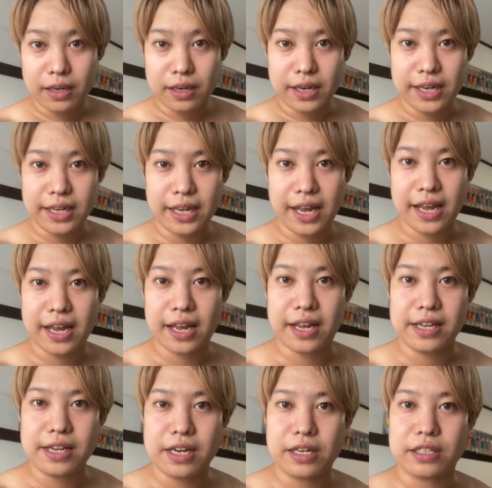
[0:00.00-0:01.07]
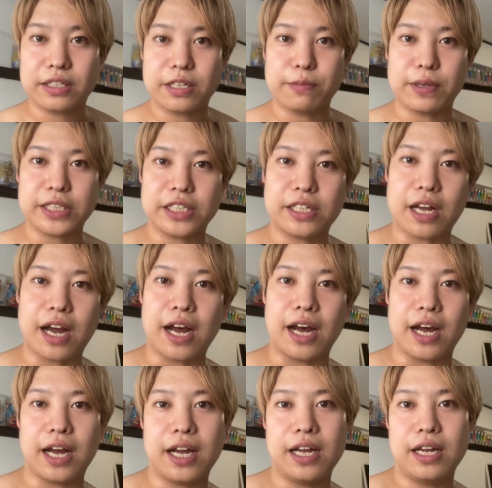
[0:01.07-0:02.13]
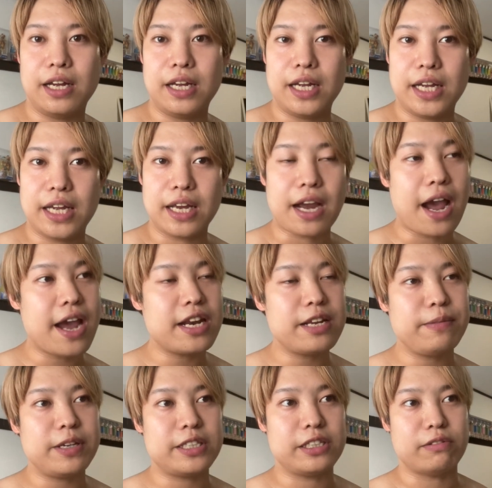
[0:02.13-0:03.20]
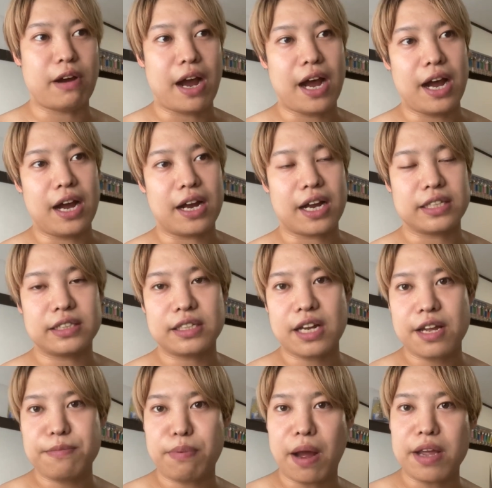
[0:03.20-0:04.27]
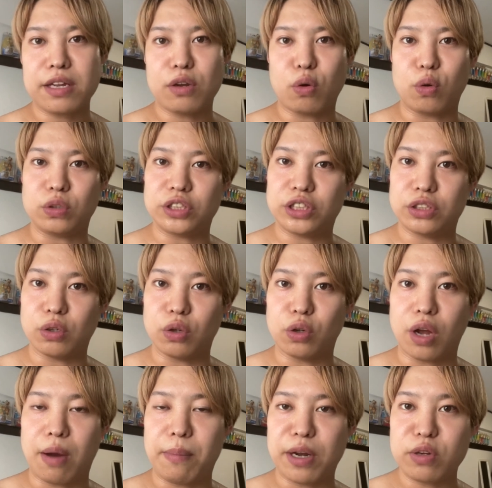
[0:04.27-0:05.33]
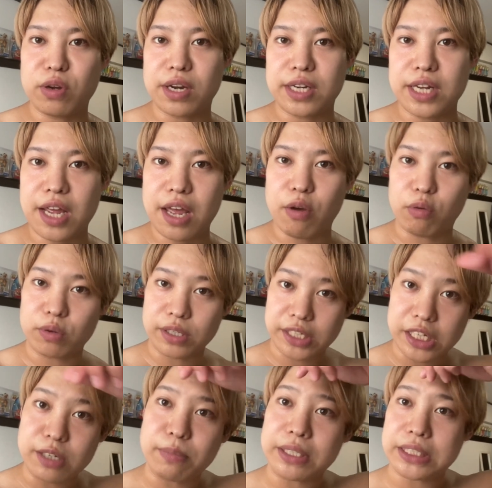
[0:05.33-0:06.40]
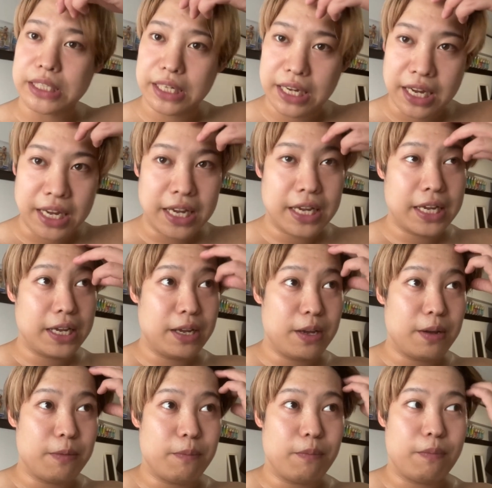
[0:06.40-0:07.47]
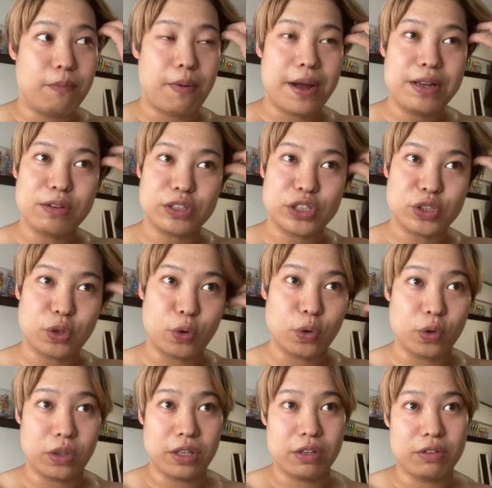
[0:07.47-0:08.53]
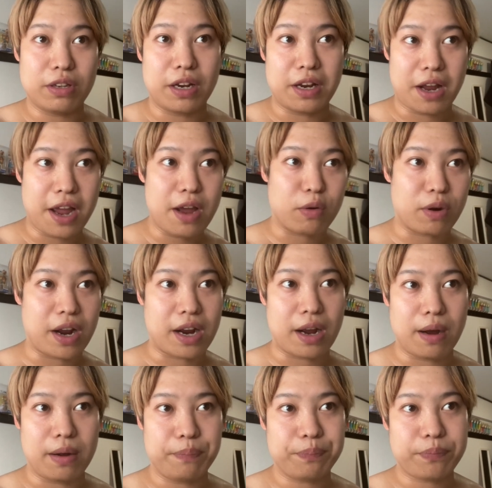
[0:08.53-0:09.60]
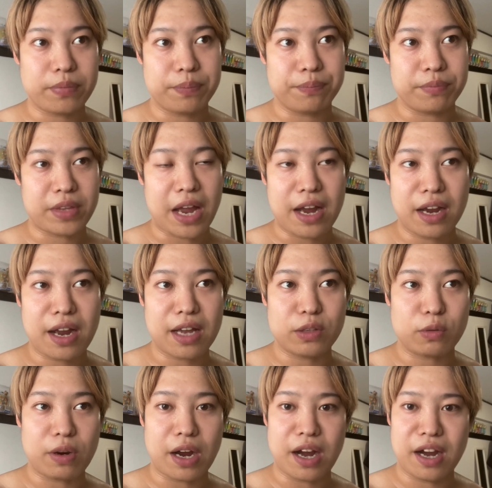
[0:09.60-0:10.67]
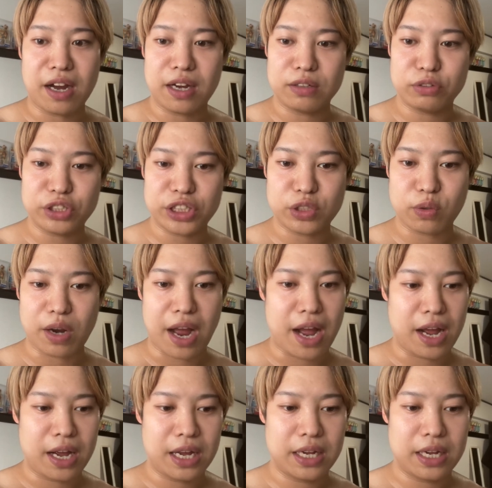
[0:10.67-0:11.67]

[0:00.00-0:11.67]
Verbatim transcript: はい、えー、家に着きました帰り道は春日井培養師匠の天野理平を聞きましたねオ養師匠って言ったら何やろなんかうん、単価とか、不死とか、